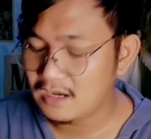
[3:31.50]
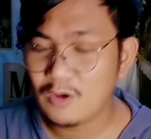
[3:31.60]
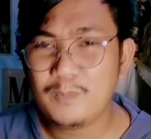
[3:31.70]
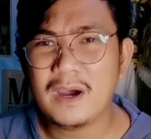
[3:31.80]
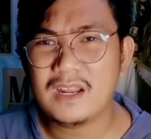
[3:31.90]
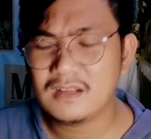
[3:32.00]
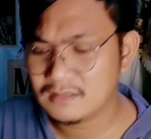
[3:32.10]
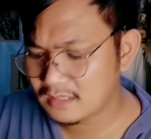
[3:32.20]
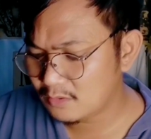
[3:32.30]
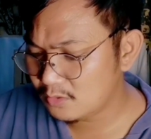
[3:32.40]
Kala ko
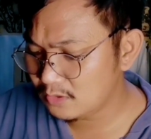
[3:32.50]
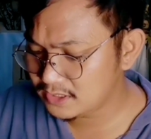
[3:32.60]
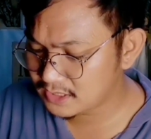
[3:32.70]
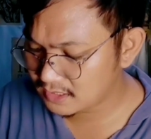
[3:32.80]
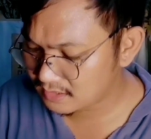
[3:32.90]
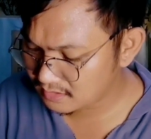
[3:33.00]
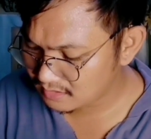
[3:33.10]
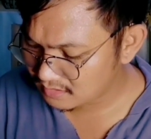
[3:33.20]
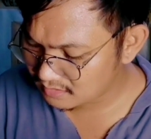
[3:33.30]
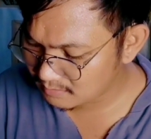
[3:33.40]
parang nahuhuli siya eh.
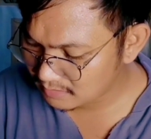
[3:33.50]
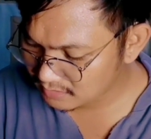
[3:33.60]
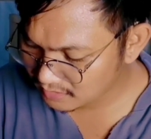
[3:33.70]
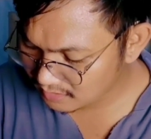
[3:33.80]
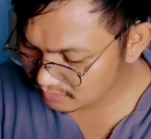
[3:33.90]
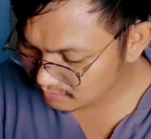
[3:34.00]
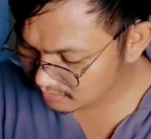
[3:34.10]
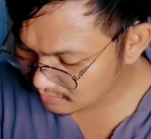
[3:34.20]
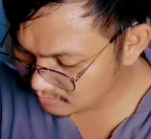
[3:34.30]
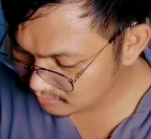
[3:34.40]
Di ba? Tingnan
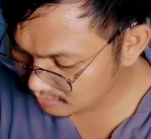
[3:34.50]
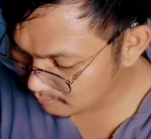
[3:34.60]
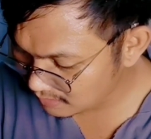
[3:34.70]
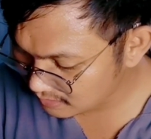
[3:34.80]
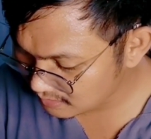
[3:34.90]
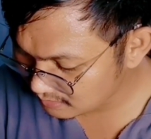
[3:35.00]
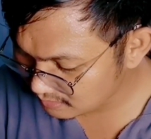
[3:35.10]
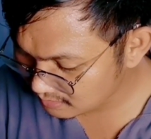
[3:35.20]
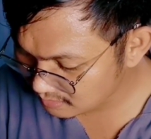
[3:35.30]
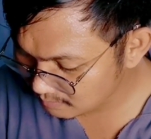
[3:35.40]
natin. Konti balik
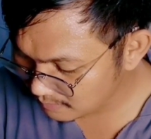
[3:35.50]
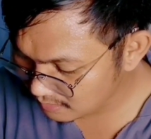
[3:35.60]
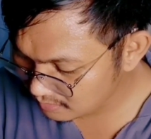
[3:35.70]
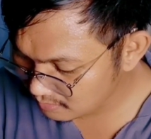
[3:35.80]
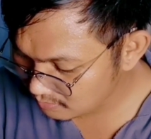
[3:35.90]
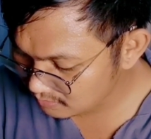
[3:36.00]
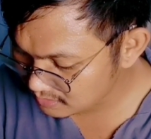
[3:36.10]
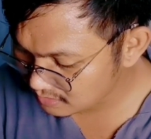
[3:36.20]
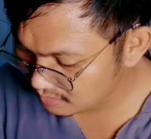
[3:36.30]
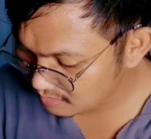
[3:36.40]
natin kasi parang
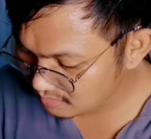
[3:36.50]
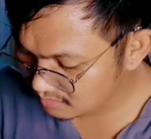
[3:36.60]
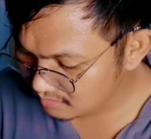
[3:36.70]
nahuli siya.